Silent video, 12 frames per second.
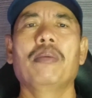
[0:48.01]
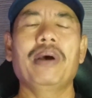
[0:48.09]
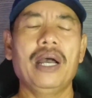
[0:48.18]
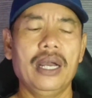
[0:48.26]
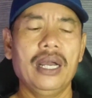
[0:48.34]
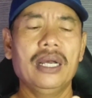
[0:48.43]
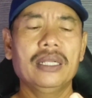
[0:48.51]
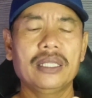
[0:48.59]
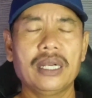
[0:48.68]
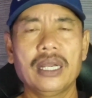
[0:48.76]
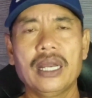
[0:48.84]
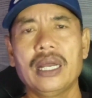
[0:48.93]
Pahang,
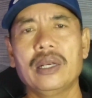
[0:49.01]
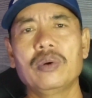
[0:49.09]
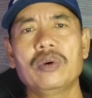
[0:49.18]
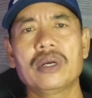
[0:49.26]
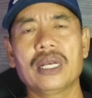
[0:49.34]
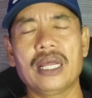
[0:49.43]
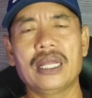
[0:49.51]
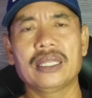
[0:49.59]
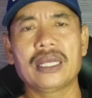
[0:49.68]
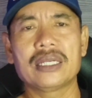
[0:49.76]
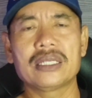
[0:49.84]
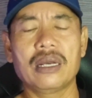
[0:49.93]
Terengganu,
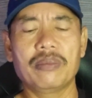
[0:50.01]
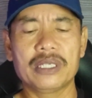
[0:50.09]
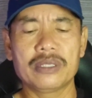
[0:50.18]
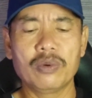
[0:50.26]
Kelantan sahabat